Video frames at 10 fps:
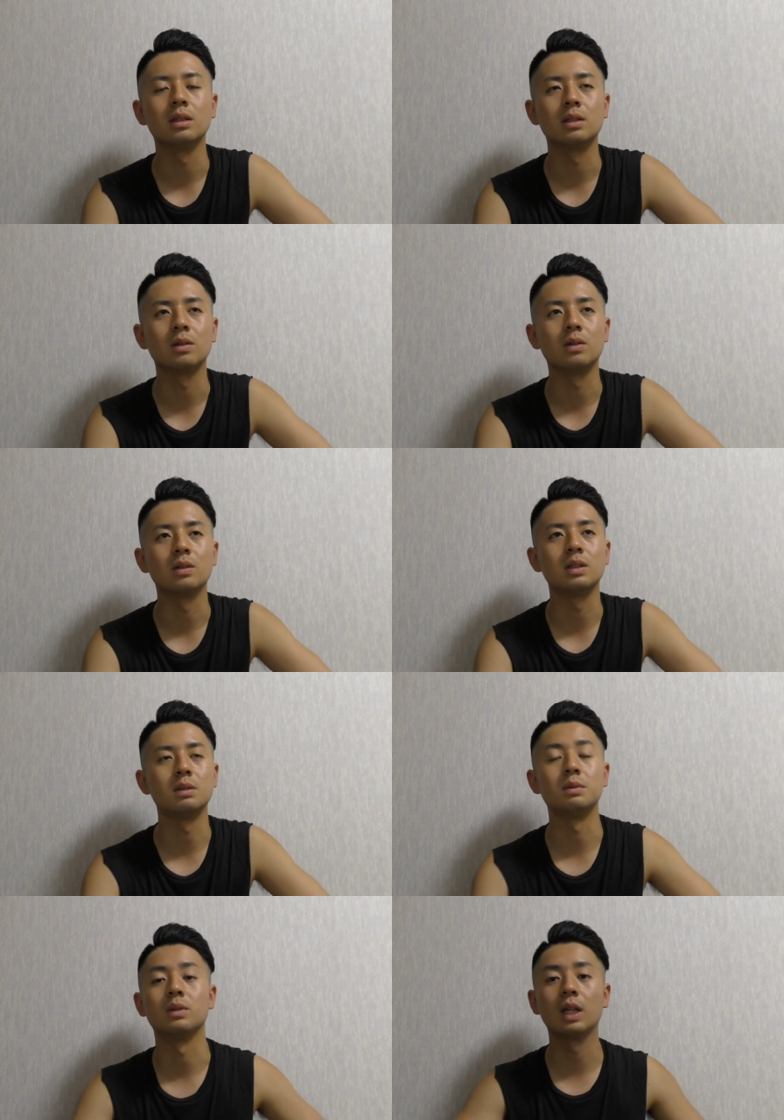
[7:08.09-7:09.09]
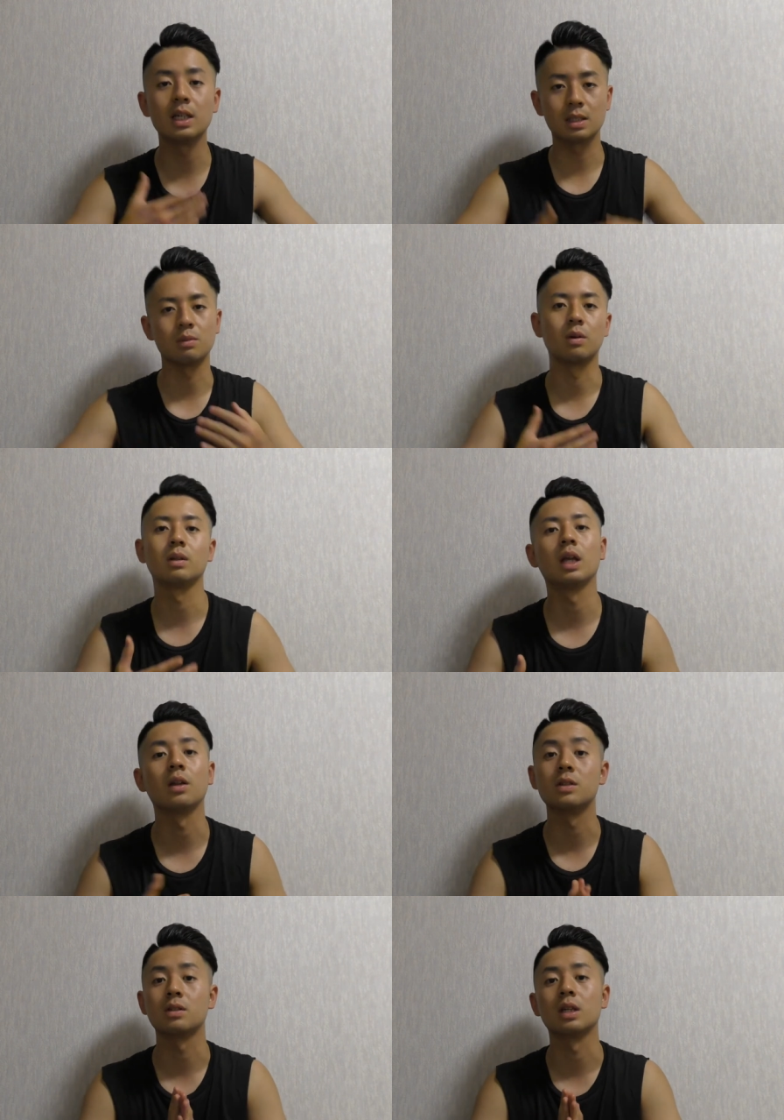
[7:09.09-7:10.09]
その自分のダンスも
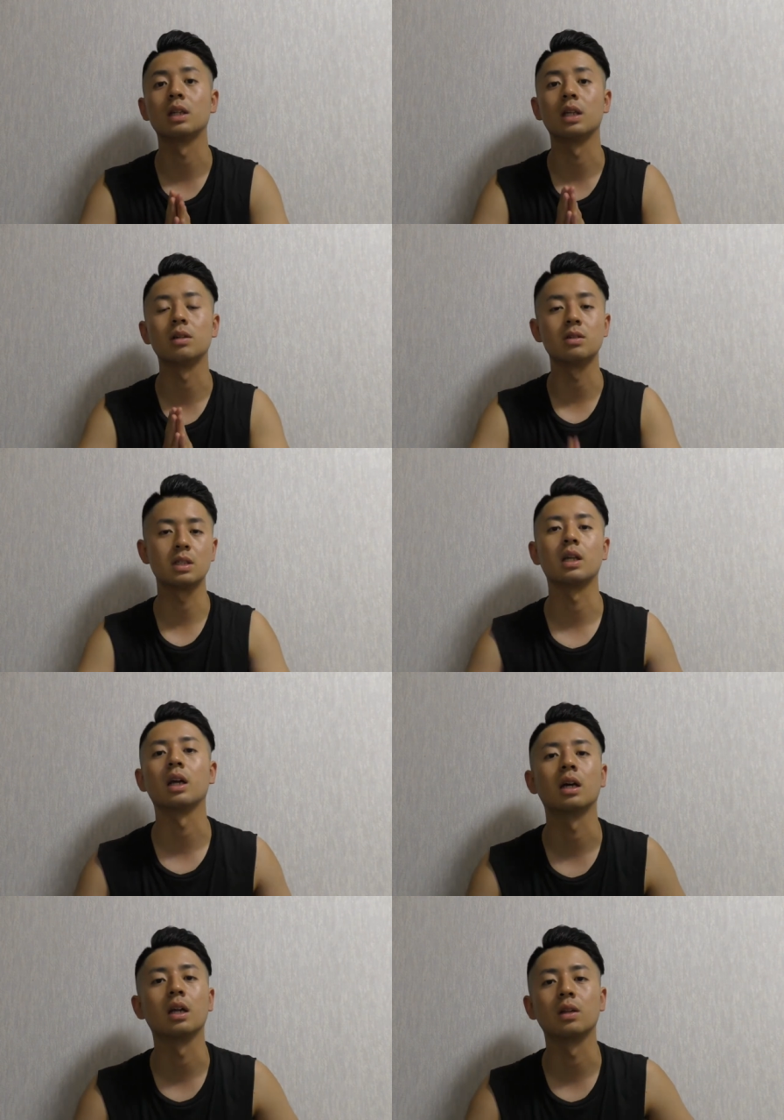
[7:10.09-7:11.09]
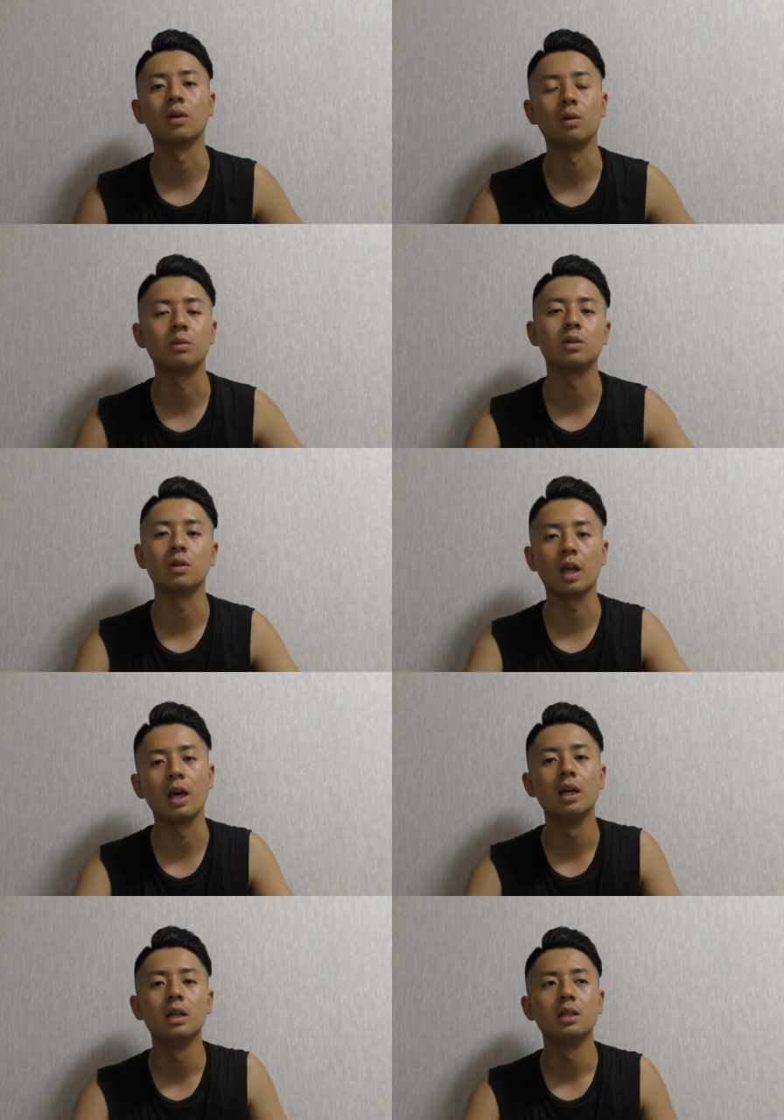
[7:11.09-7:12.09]
楽しくなっていくんじゃないかなと思うの
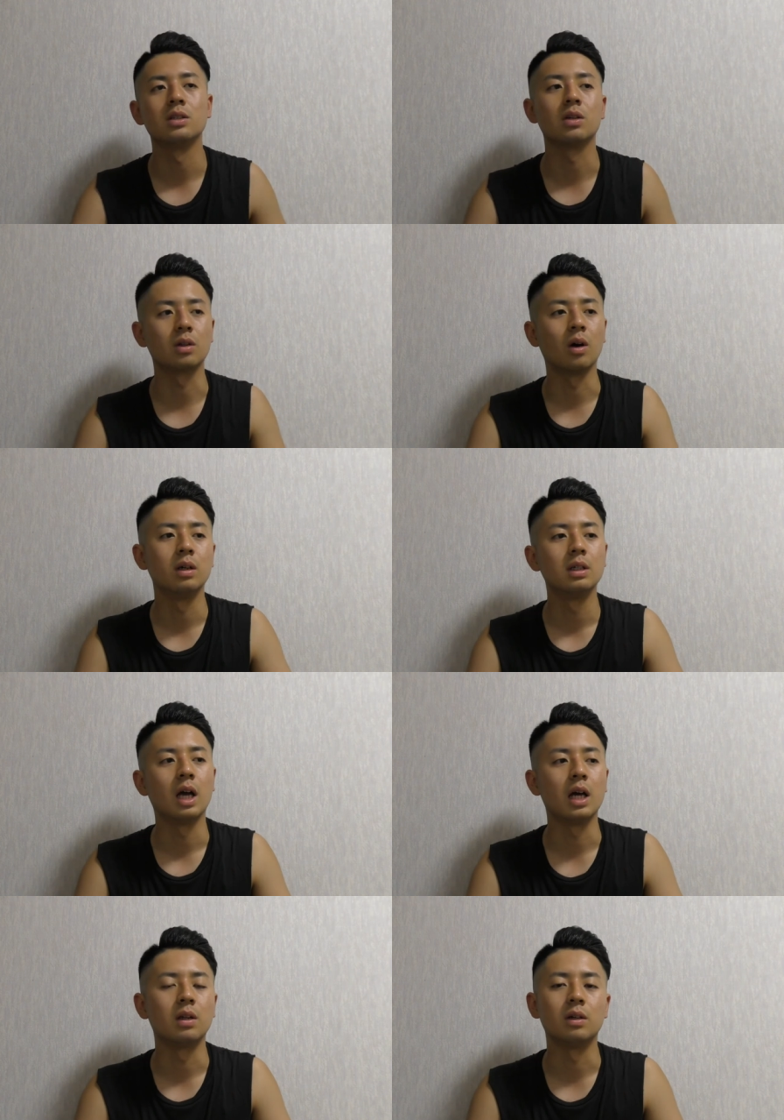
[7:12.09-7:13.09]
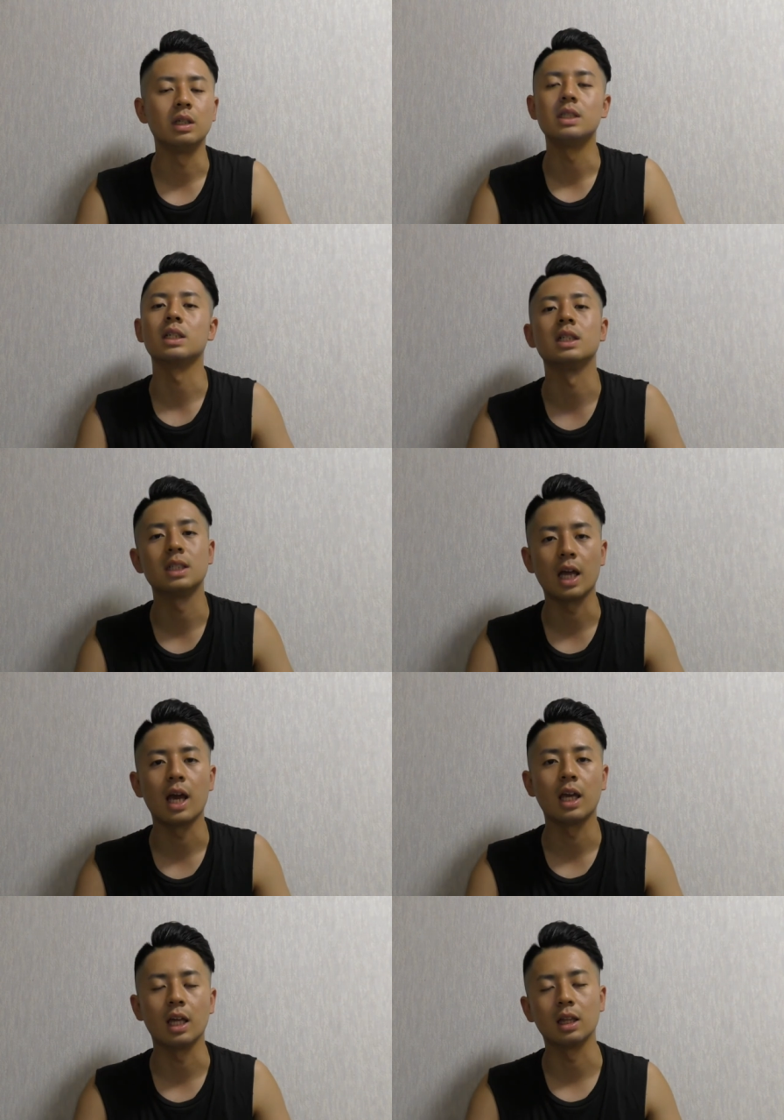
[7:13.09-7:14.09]
でちょっとあの意識して
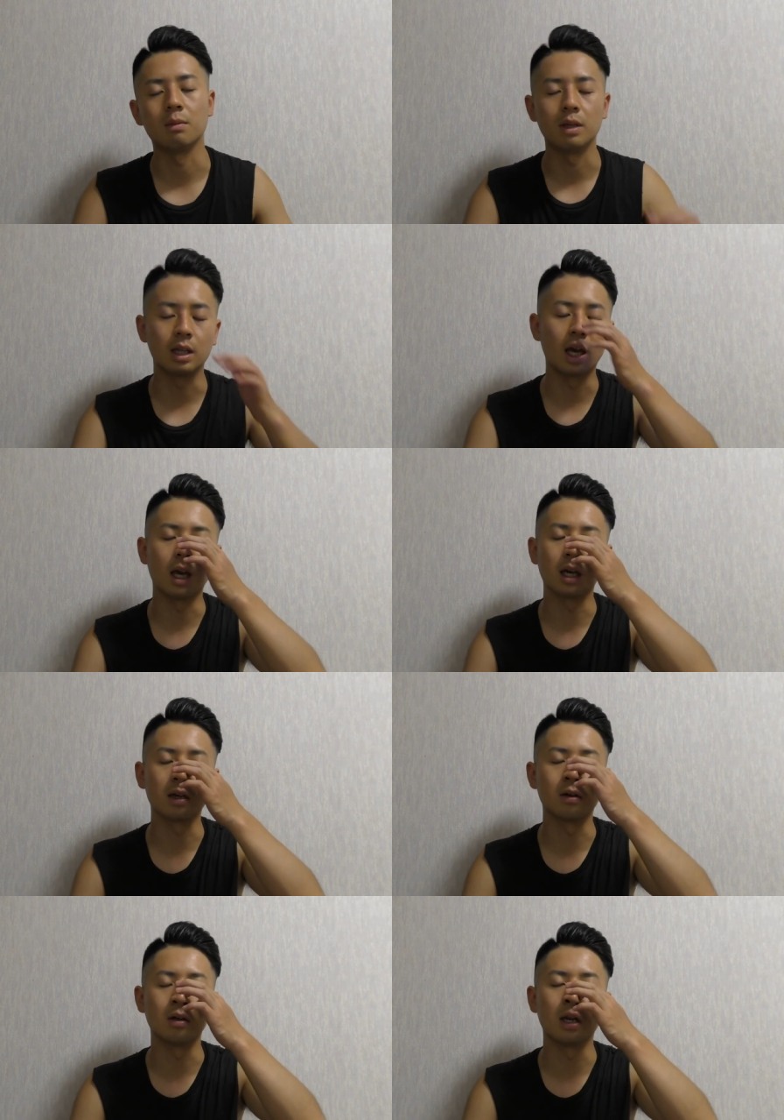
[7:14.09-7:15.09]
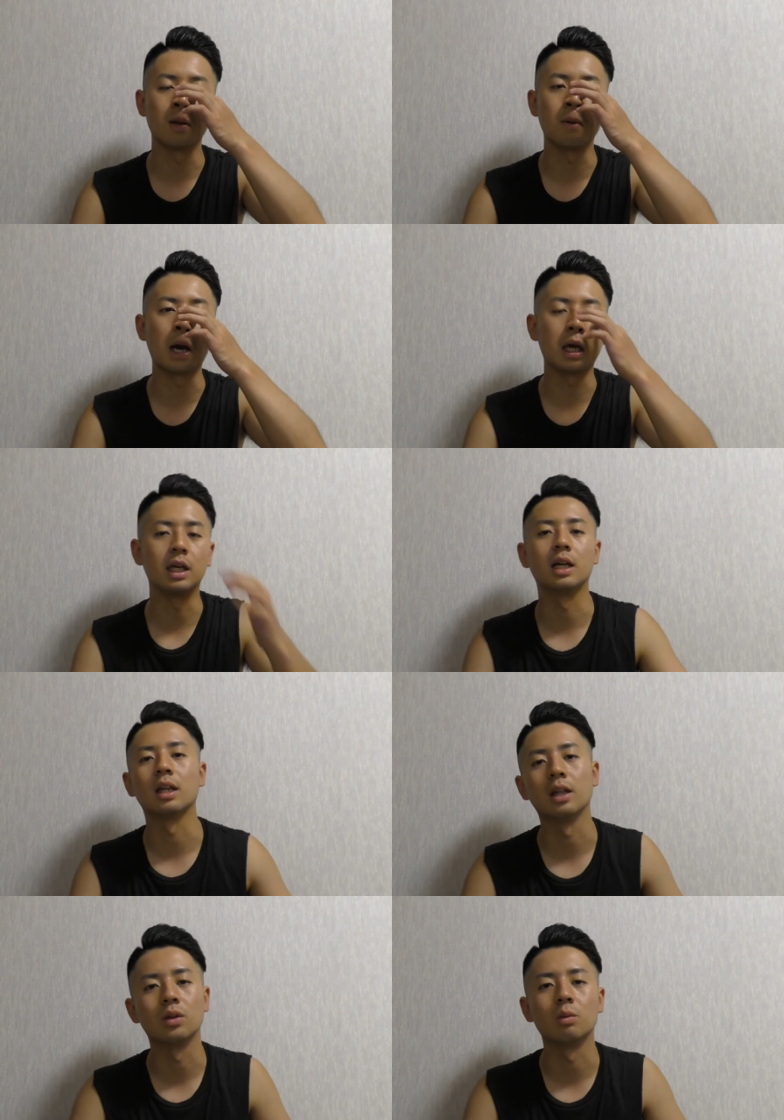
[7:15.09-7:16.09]
やってみてくれればいいか
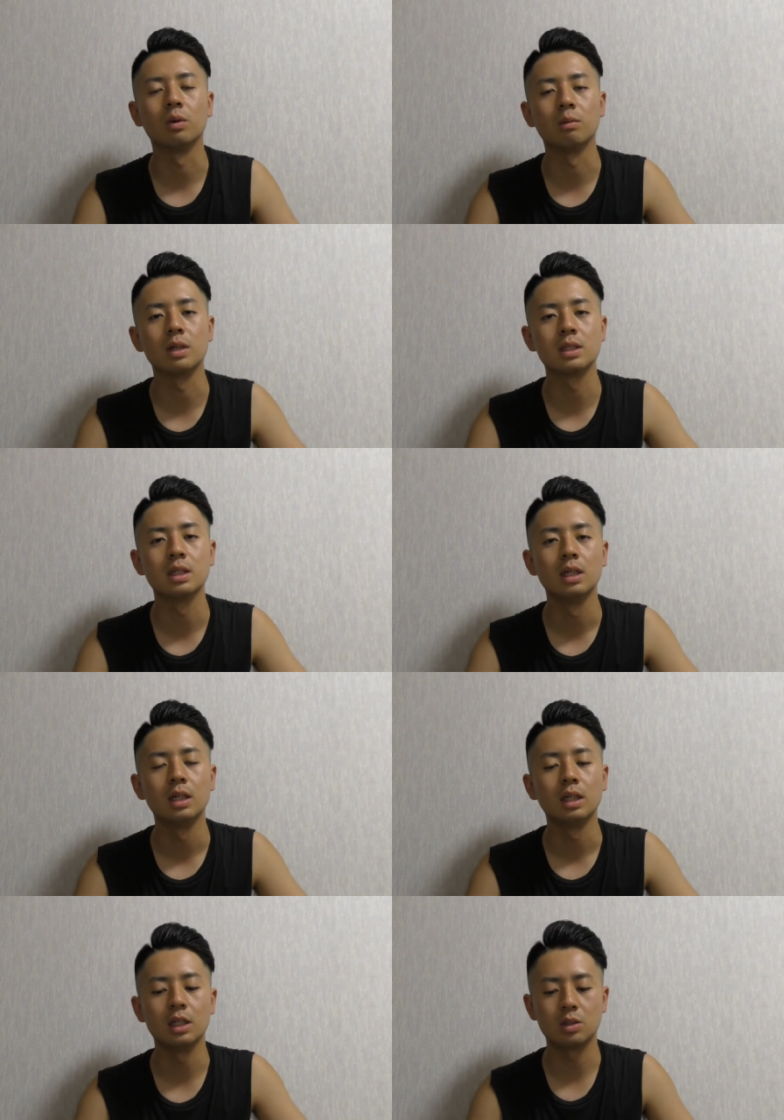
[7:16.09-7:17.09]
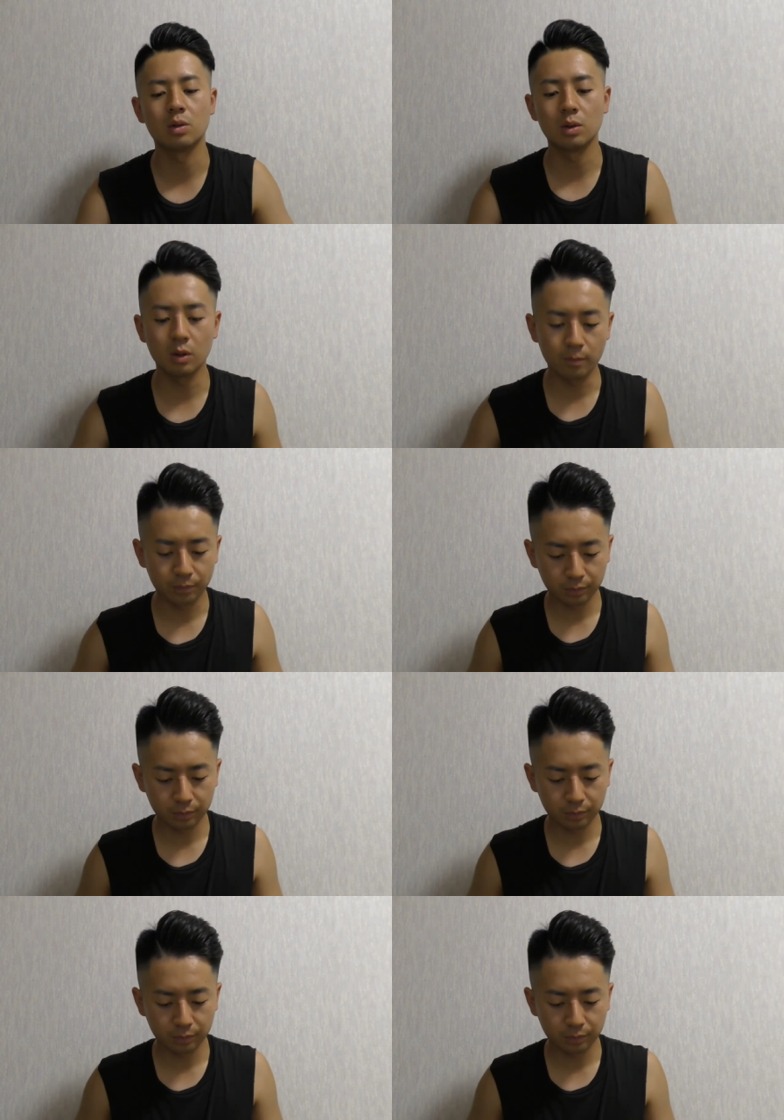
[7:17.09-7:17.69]
なと思います一応この